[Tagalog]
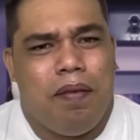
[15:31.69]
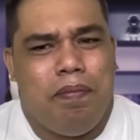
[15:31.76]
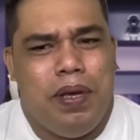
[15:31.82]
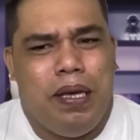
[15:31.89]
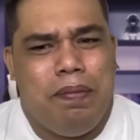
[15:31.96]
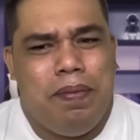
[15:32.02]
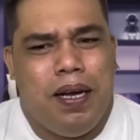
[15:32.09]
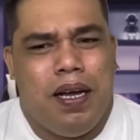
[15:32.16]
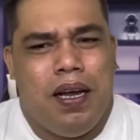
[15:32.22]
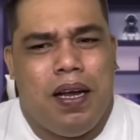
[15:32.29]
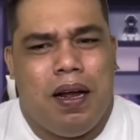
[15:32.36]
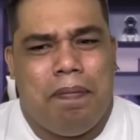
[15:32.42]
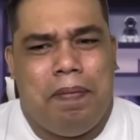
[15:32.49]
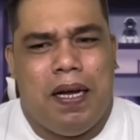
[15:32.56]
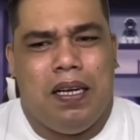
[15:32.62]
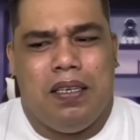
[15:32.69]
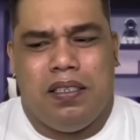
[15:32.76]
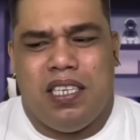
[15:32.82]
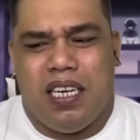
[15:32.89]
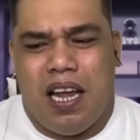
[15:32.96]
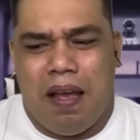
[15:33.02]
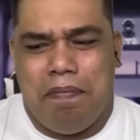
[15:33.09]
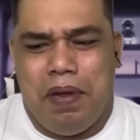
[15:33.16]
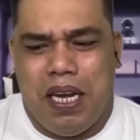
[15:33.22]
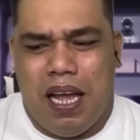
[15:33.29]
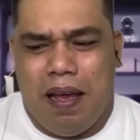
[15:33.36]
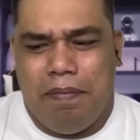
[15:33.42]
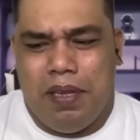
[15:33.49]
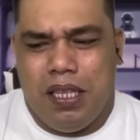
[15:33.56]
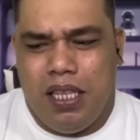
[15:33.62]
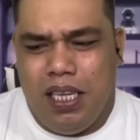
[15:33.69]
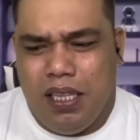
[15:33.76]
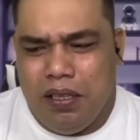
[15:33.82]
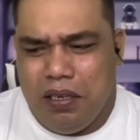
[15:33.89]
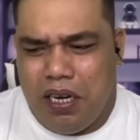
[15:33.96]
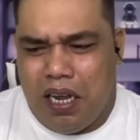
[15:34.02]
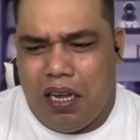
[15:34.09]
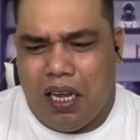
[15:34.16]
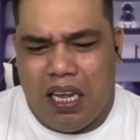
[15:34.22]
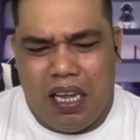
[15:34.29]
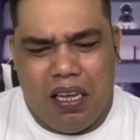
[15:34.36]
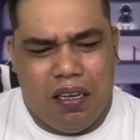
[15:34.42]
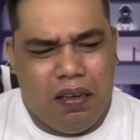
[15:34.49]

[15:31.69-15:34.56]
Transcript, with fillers: may mga kapag sinabi namin dito na eh,